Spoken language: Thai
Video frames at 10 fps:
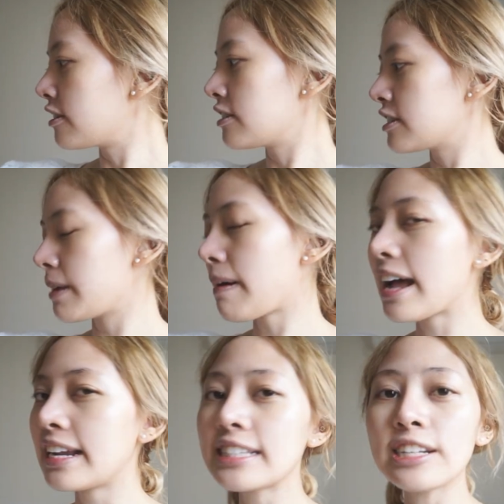เสื้อผ้า
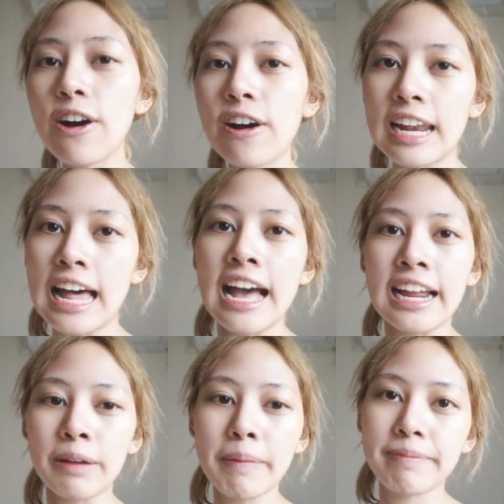ที่ซื้อออนไล
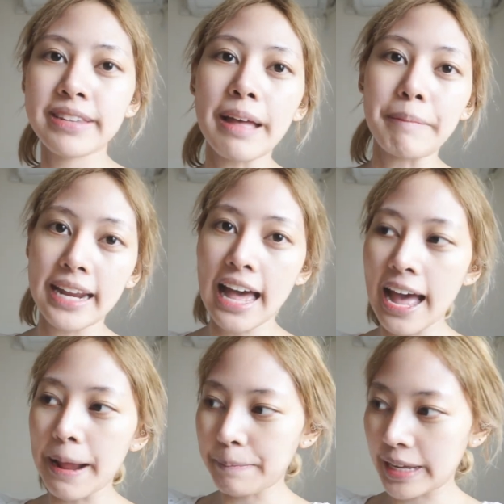น์ แล้วแบบใส่ไม่ได้
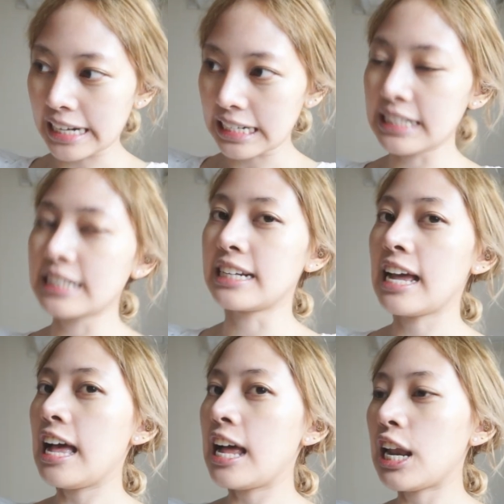ไปคืน
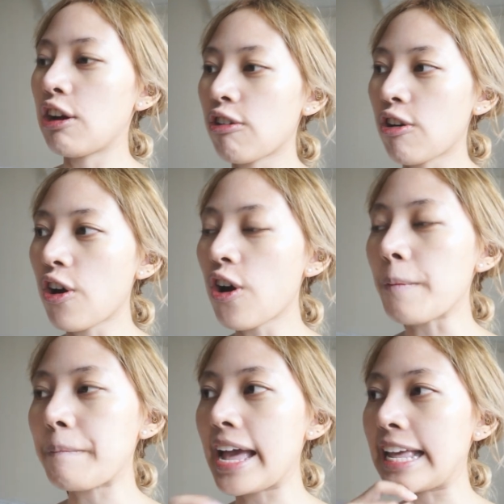แล้วก็
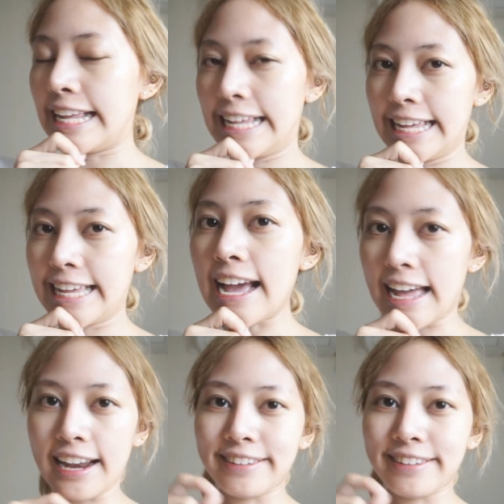ไปอีเกียกัน